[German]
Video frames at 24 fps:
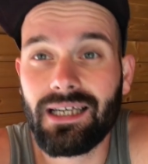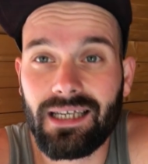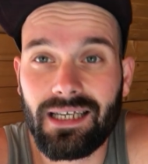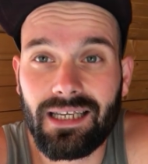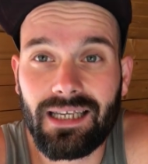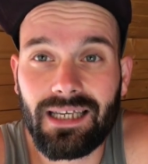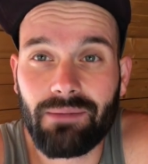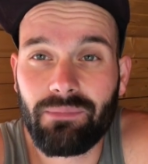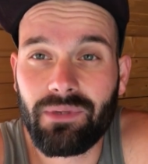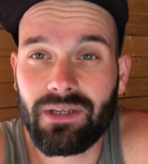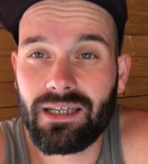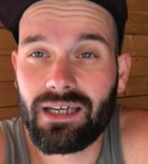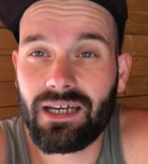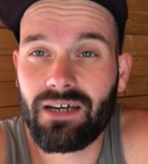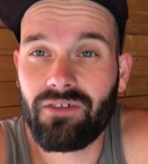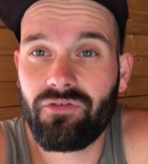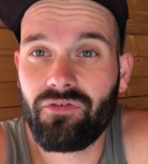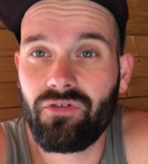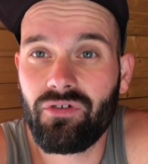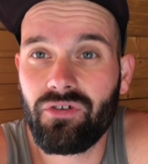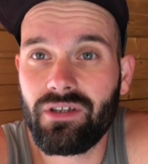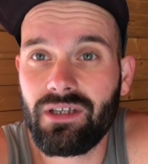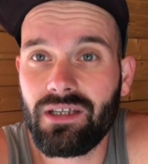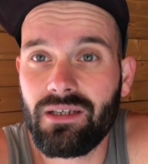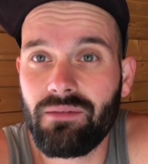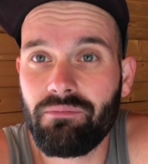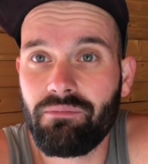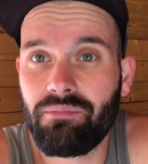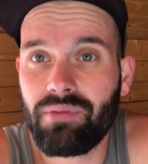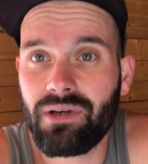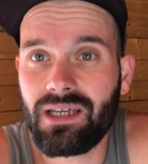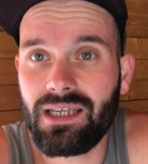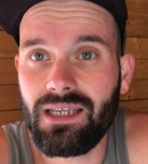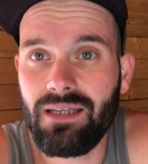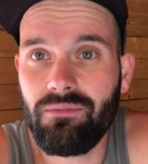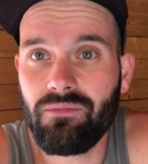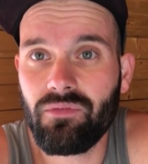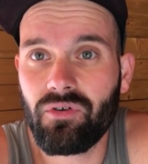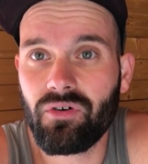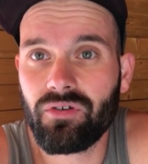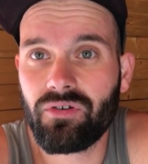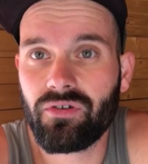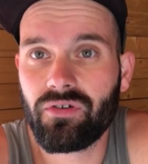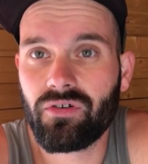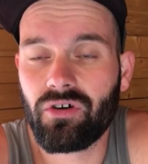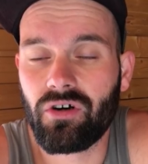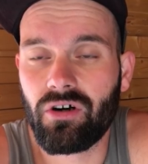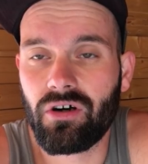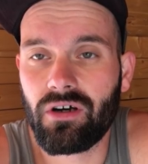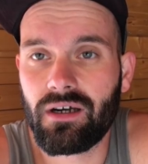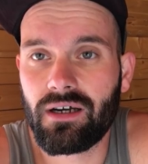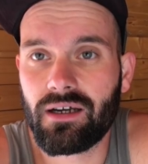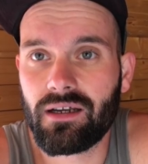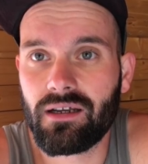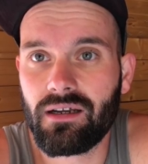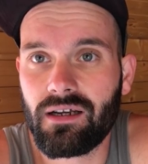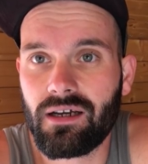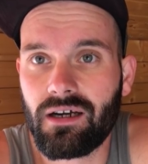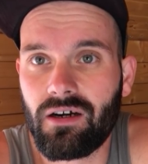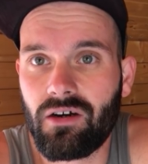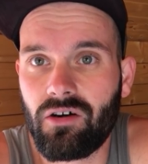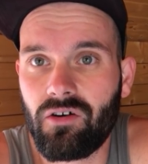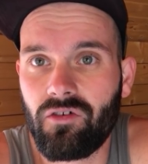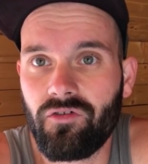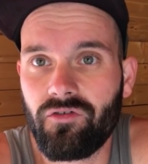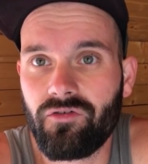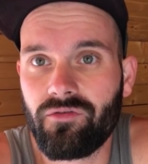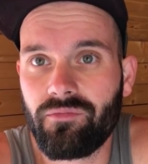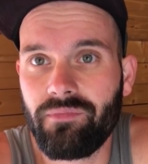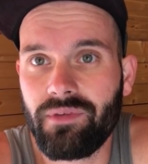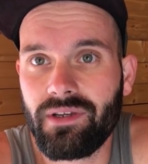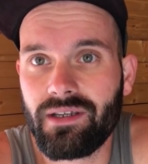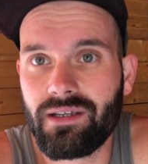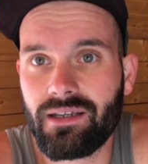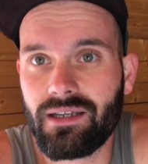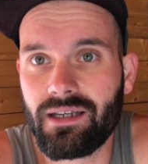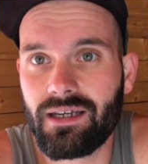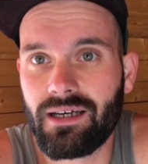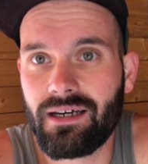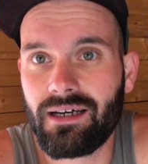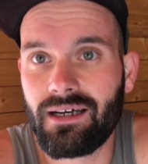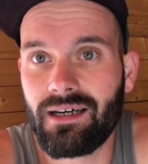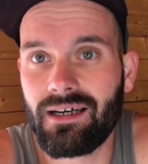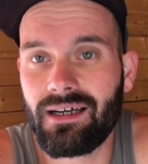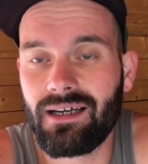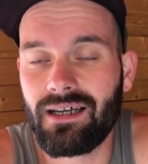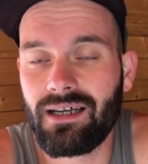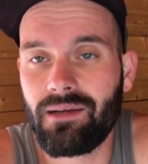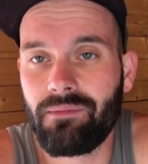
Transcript: Ich habe mir dafür den Primus-Kocher gekauft mit einer